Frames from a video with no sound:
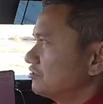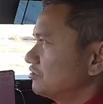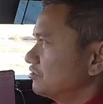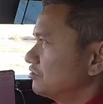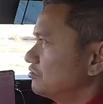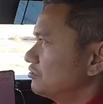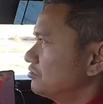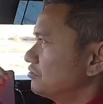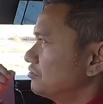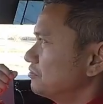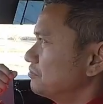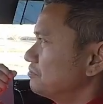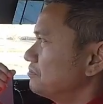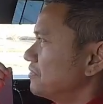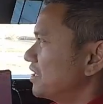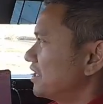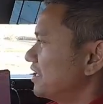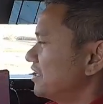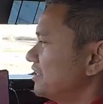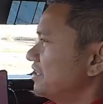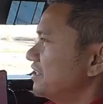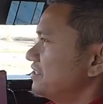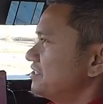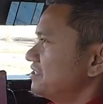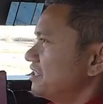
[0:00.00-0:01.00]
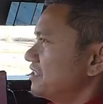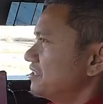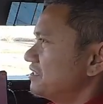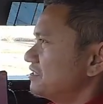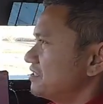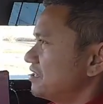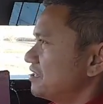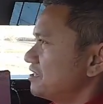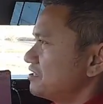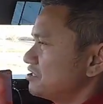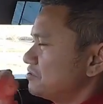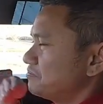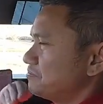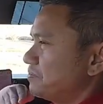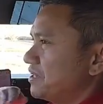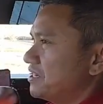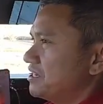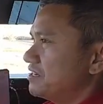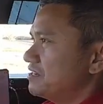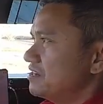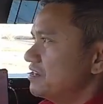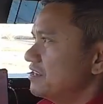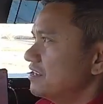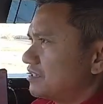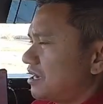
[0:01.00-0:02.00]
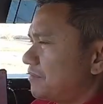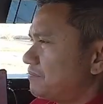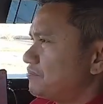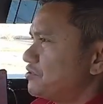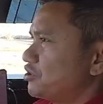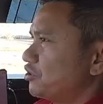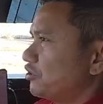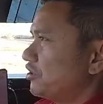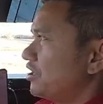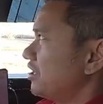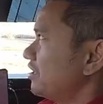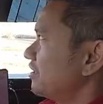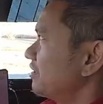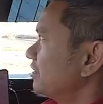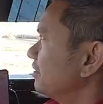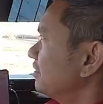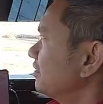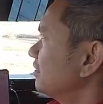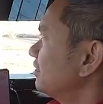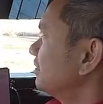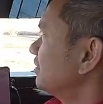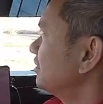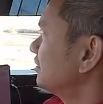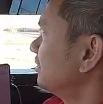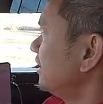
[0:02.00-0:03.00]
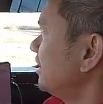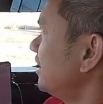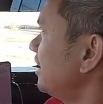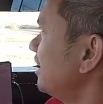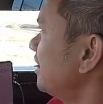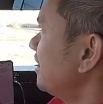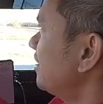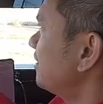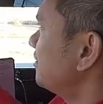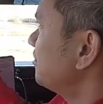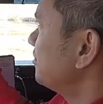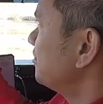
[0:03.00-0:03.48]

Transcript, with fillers: so maganda siya sa speed capturing kaya